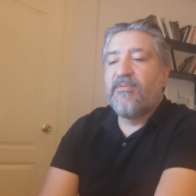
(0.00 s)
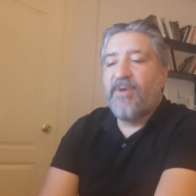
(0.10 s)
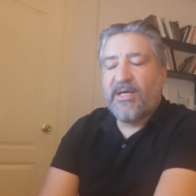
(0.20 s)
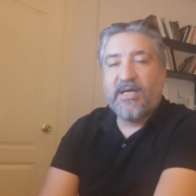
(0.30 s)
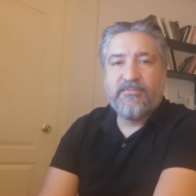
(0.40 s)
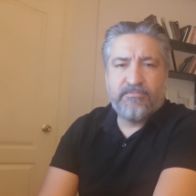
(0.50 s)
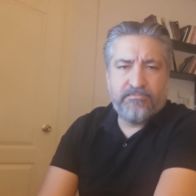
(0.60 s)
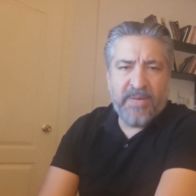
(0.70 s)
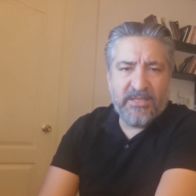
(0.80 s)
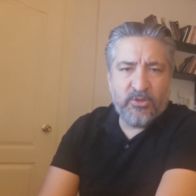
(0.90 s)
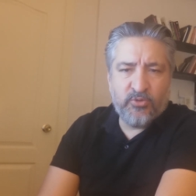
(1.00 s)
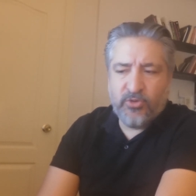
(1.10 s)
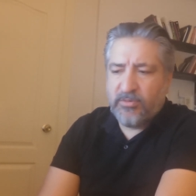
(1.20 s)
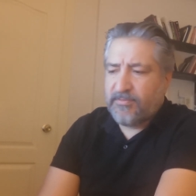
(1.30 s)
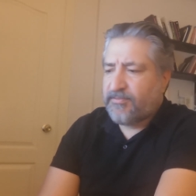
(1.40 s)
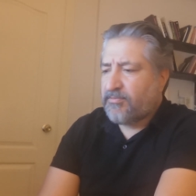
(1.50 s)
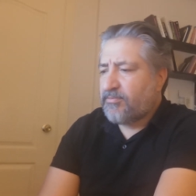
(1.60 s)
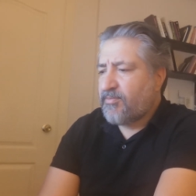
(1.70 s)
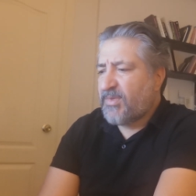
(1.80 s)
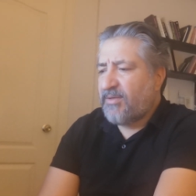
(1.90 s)
Fakat ben de dün
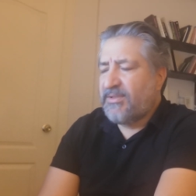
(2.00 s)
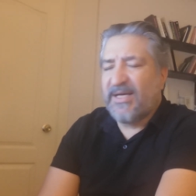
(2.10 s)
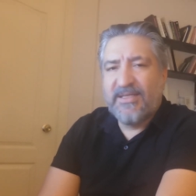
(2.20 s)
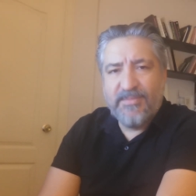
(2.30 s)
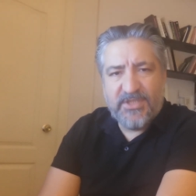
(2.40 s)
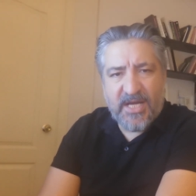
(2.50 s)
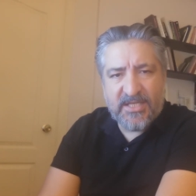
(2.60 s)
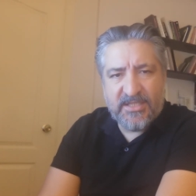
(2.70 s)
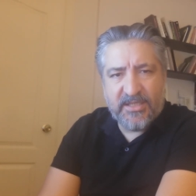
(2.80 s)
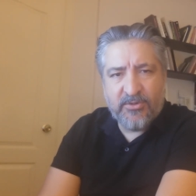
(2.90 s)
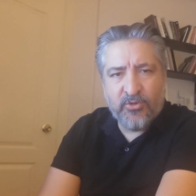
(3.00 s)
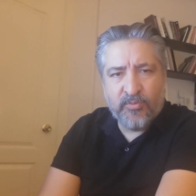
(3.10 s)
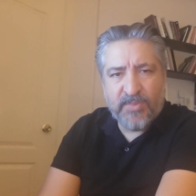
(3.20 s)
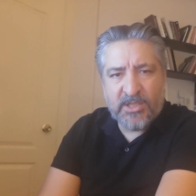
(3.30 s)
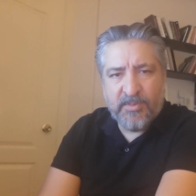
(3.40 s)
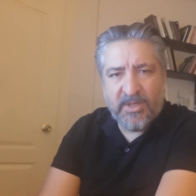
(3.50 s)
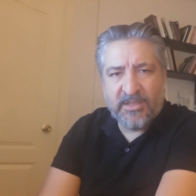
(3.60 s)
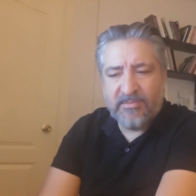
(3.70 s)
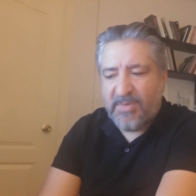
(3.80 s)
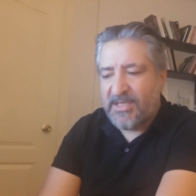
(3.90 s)
takım içerisindeki
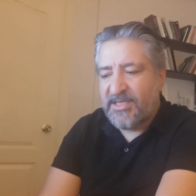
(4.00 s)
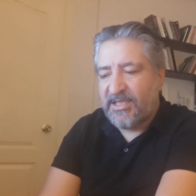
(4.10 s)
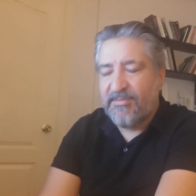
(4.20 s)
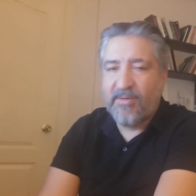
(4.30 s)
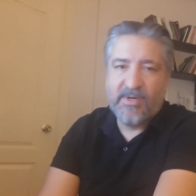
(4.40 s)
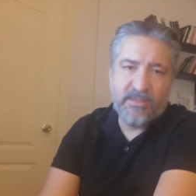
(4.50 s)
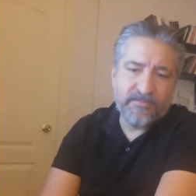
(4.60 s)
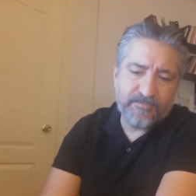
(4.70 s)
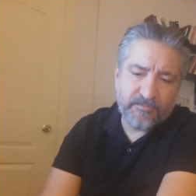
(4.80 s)
gruplaşmalardan bahsettim ama